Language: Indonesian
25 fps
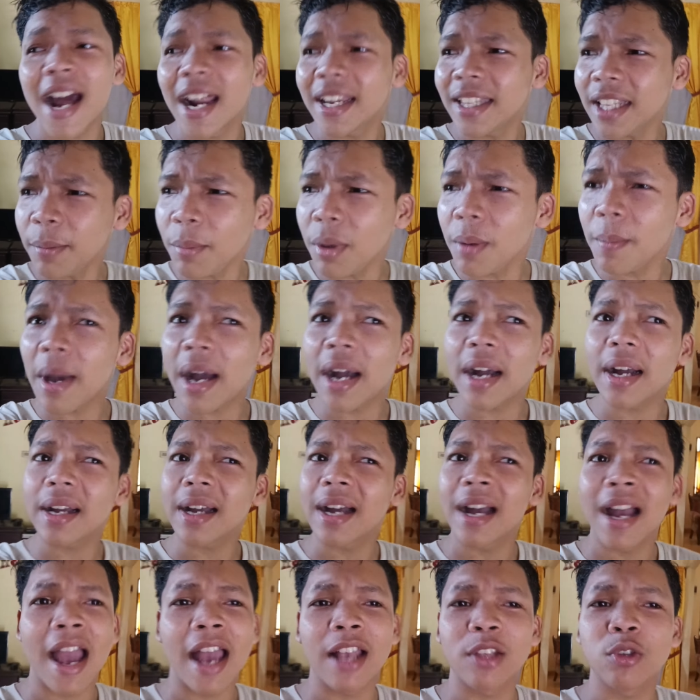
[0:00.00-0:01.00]
karena
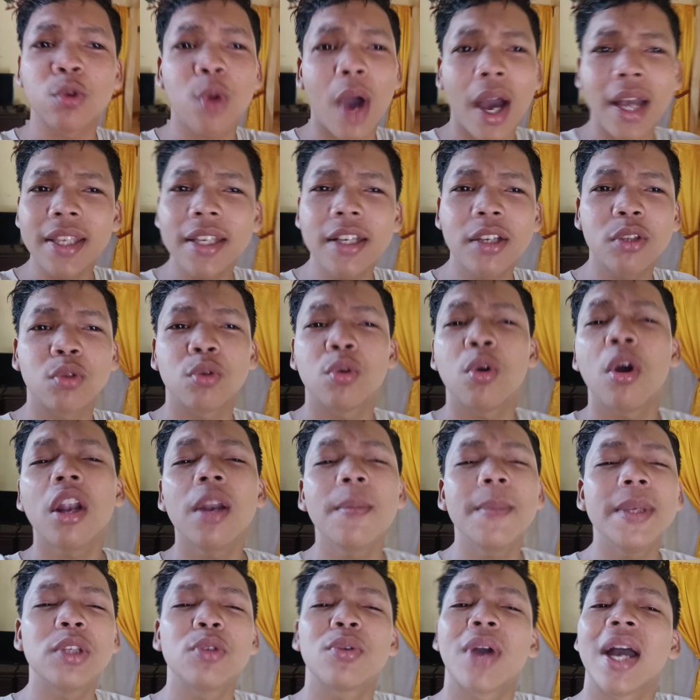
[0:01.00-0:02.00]
memang gak suka aja gitu
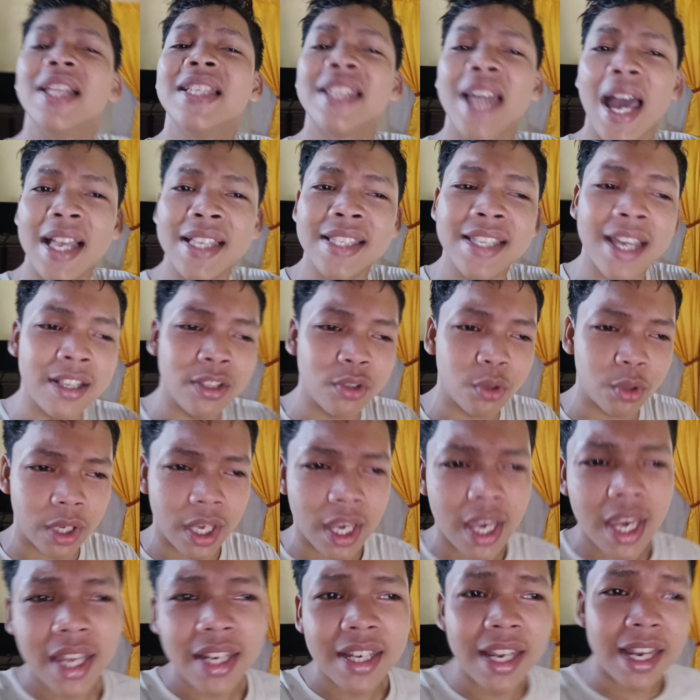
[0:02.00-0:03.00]
gue lebih suka jajan
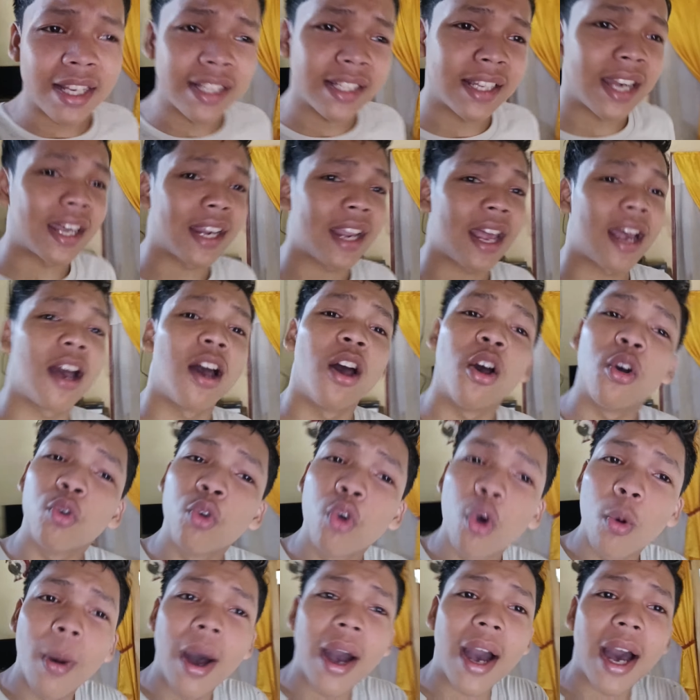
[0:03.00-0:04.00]
cuy dan sekarang
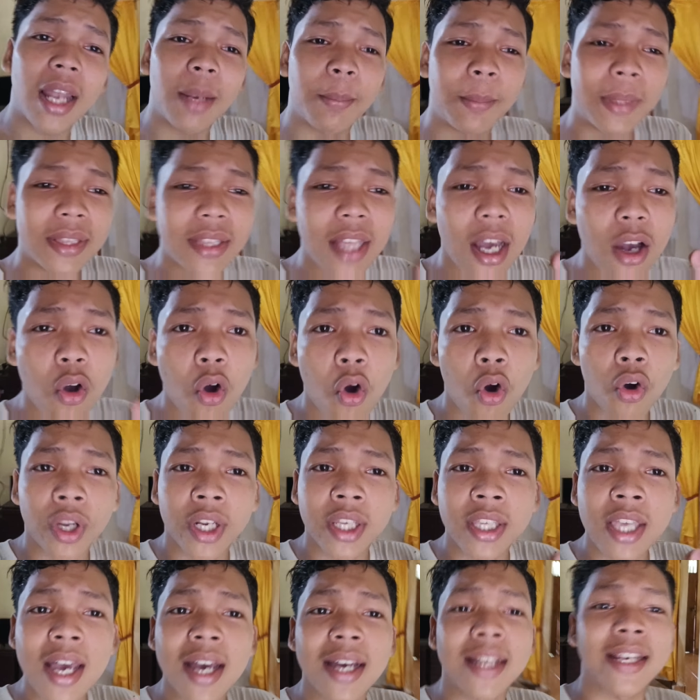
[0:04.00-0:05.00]
gue bakal minta
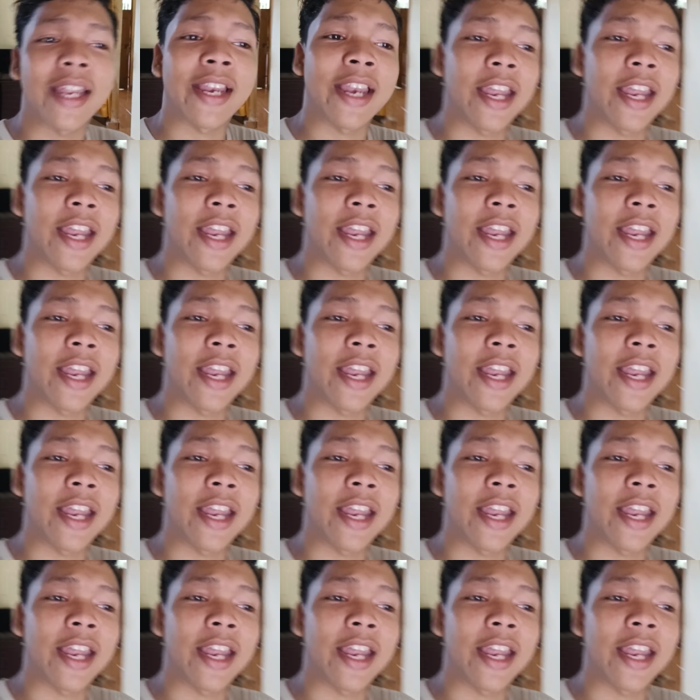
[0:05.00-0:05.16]
koreknya ke